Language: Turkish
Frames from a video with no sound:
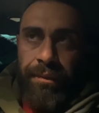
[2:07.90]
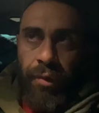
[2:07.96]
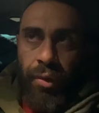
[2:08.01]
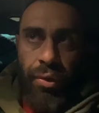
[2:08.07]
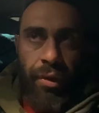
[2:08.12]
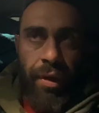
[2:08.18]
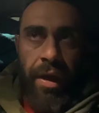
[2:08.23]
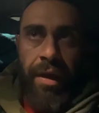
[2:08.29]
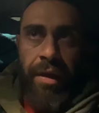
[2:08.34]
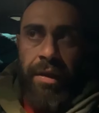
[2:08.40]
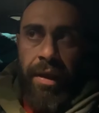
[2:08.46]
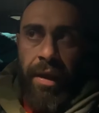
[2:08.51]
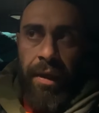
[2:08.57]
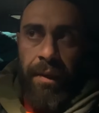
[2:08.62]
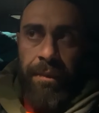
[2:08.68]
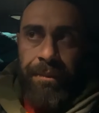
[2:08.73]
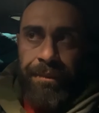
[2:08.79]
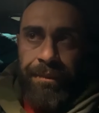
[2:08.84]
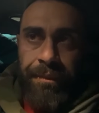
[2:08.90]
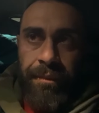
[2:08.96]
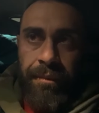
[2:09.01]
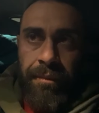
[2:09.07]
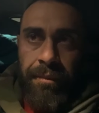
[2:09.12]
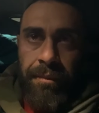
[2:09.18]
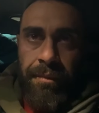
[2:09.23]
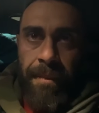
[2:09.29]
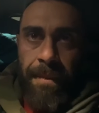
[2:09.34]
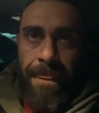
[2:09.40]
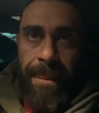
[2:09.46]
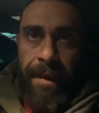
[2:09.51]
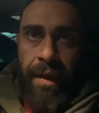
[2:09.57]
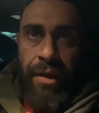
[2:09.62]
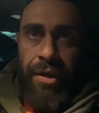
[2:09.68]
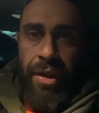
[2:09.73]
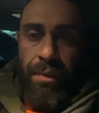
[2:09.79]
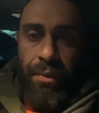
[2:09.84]
Onlar da
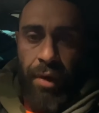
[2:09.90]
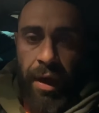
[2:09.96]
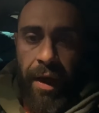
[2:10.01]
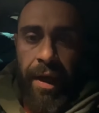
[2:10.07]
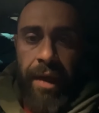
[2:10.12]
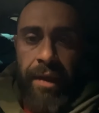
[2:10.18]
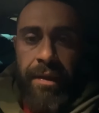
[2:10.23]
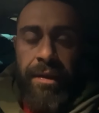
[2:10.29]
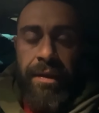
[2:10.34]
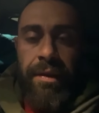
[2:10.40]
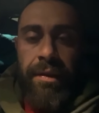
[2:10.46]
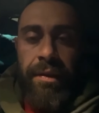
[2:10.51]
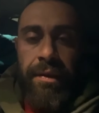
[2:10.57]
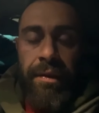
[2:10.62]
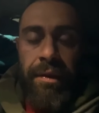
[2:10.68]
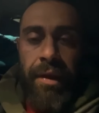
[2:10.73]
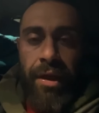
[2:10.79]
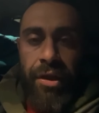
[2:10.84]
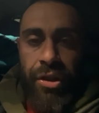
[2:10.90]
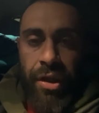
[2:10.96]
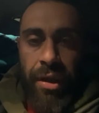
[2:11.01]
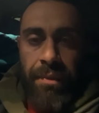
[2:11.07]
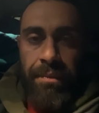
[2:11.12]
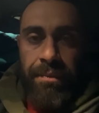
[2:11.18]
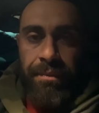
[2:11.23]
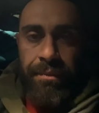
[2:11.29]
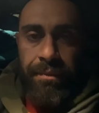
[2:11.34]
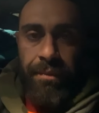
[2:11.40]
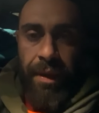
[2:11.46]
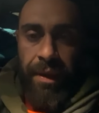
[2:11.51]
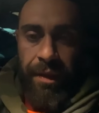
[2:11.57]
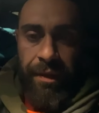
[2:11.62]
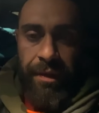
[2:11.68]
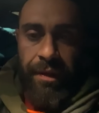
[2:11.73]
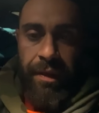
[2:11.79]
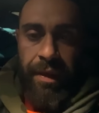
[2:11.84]
işte bu hayat, yaşam
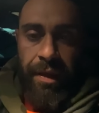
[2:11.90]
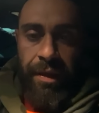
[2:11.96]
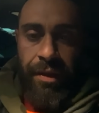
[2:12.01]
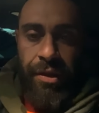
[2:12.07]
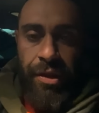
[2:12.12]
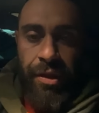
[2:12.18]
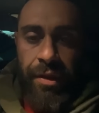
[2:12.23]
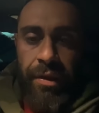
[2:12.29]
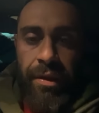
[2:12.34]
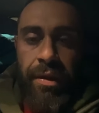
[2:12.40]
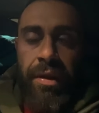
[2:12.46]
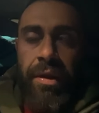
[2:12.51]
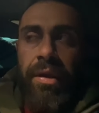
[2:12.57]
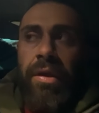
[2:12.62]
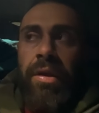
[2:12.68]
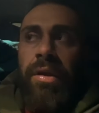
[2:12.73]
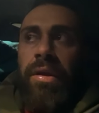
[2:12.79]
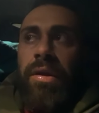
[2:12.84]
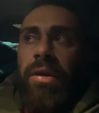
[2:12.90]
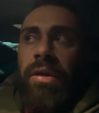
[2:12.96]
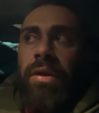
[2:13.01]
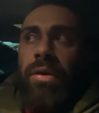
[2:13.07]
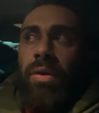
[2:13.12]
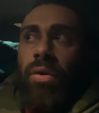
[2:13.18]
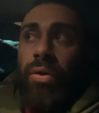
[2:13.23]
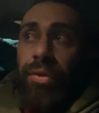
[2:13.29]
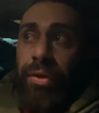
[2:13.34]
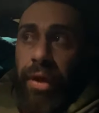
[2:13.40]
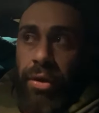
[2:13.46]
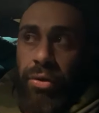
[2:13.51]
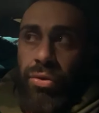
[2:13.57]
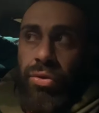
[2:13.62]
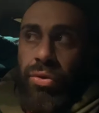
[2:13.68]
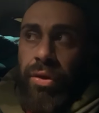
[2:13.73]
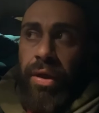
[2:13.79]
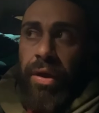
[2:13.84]
belirtiler için. Ondan
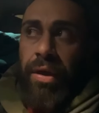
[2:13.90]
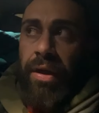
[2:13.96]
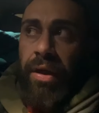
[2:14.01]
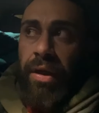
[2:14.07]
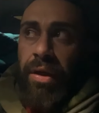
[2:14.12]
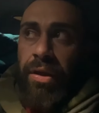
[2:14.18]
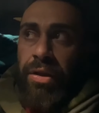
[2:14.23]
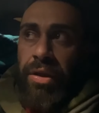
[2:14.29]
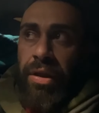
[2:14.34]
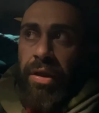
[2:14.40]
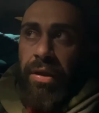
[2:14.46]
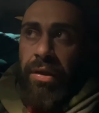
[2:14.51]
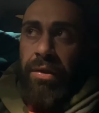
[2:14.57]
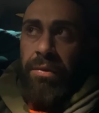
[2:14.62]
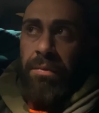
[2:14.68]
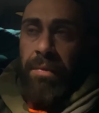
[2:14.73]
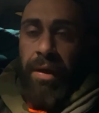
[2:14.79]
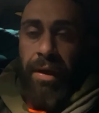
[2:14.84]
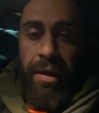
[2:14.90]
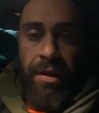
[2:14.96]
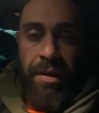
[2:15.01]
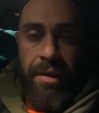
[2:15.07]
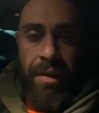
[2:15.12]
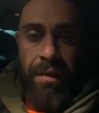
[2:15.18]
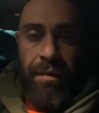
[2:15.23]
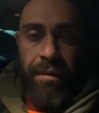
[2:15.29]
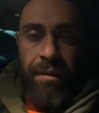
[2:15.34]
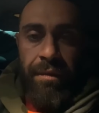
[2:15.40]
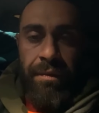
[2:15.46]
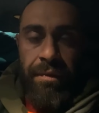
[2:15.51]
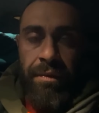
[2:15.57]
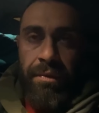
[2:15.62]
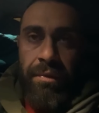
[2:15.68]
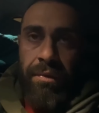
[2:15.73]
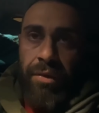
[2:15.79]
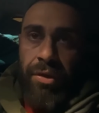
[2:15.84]
sonra arkadaşlar maalesef
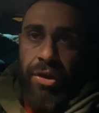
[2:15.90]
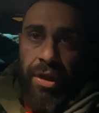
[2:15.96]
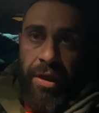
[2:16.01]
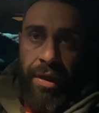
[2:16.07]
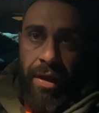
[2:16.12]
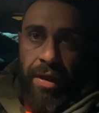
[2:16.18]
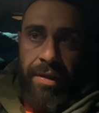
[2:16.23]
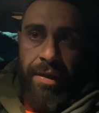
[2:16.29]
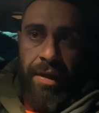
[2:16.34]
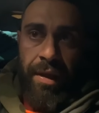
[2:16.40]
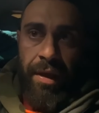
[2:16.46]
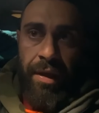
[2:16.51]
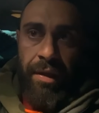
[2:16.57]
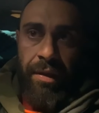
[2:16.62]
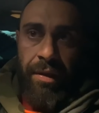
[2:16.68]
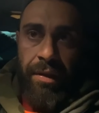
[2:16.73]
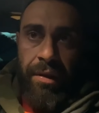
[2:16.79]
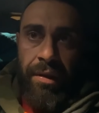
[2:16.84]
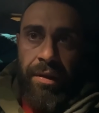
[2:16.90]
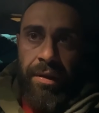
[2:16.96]
cenazeler